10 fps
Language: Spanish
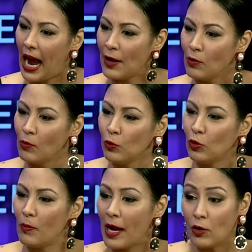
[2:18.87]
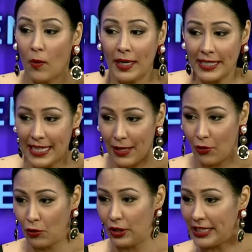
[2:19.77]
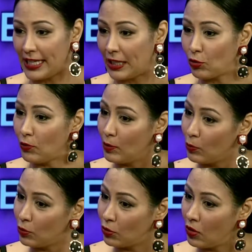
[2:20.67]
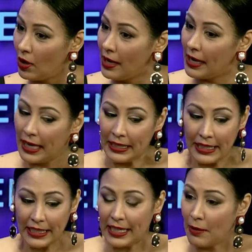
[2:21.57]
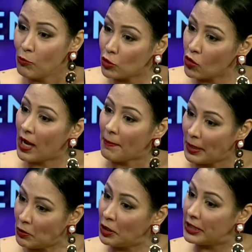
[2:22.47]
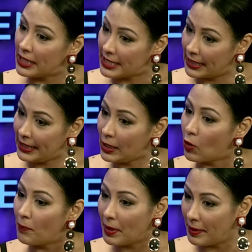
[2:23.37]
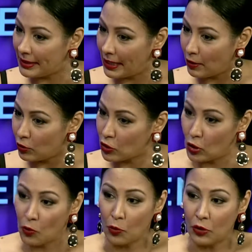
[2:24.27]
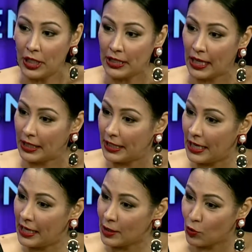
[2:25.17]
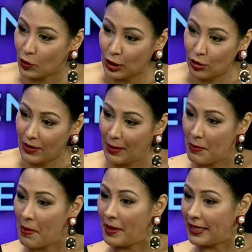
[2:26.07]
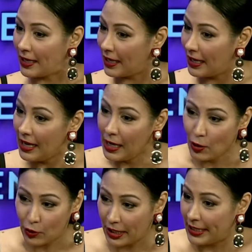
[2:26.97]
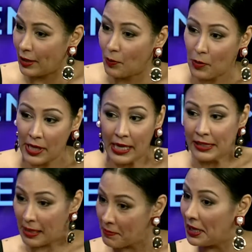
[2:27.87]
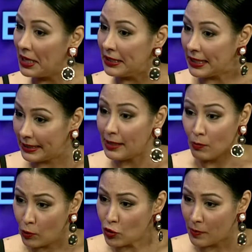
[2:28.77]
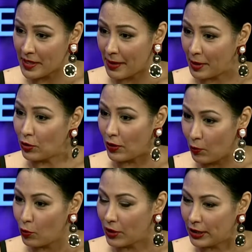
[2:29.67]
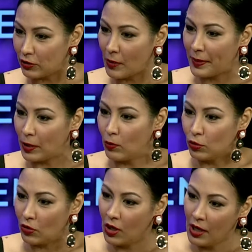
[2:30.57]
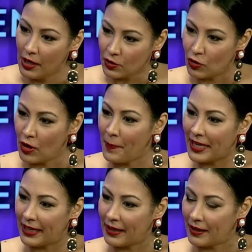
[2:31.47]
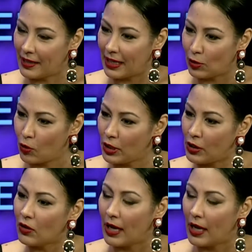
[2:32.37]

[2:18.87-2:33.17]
hay un mundo más globalizado donde ya todo el mundo entiende que hay muchos caminos interesantes y complementarios. Entonces los budistas creen en Jesucristo de la misma manera que los cristianos pueden también entender mucho el pensamiento de Buda. Entonces pregunto, ¿solo es para católicos?